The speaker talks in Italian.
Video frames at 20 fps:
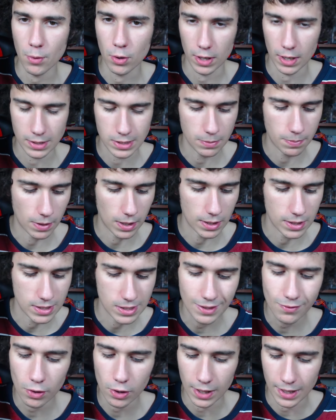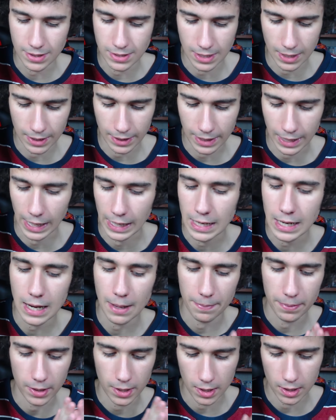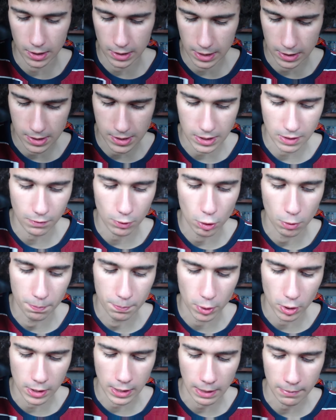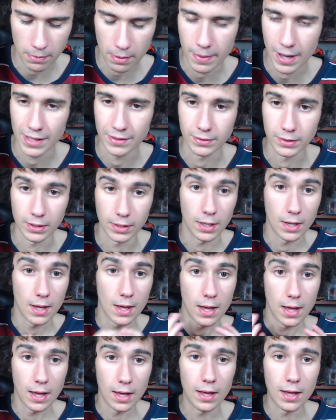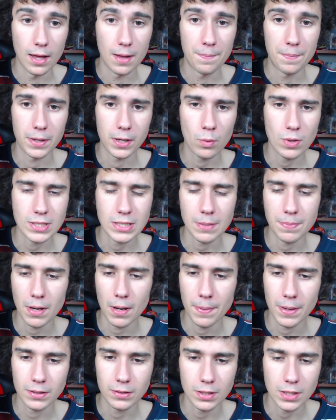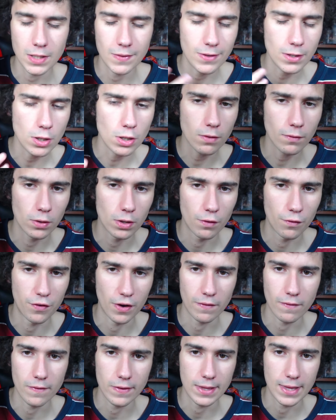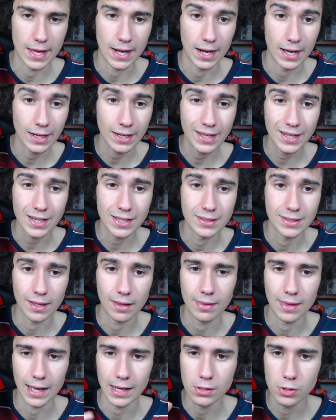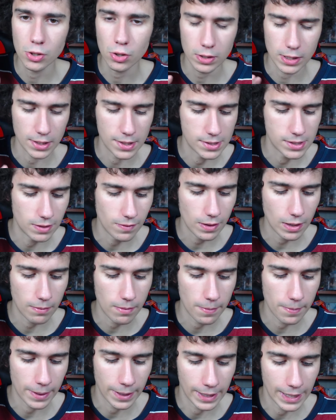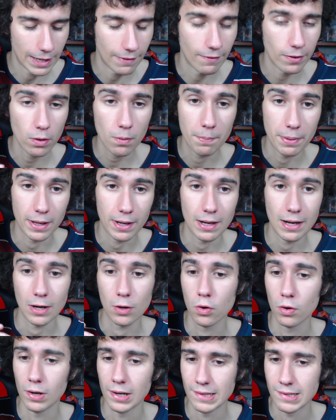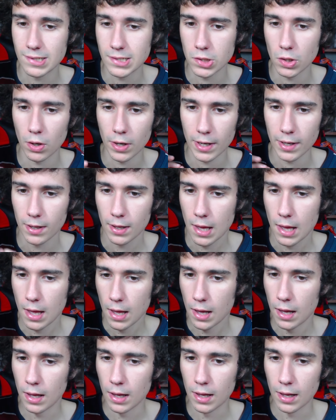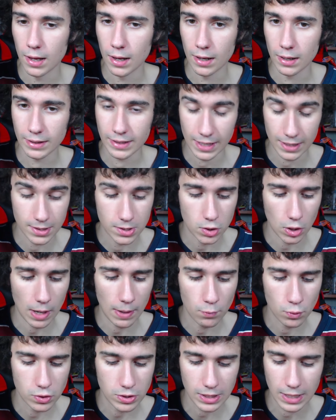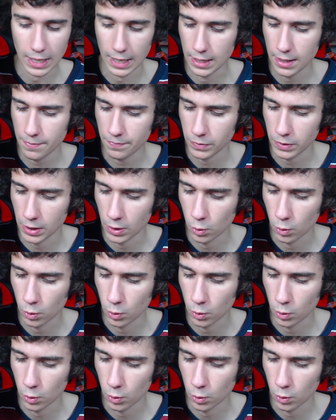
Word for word: grazie per l'adesivo e grazie anche Ila per gli adesivi doppioni che mi mandi. Eh, in questa prima parte di video volevo farvi vedere anche nel dettaglio gli adesivi che mi mancavano per la collezione eh, creazione musicale, in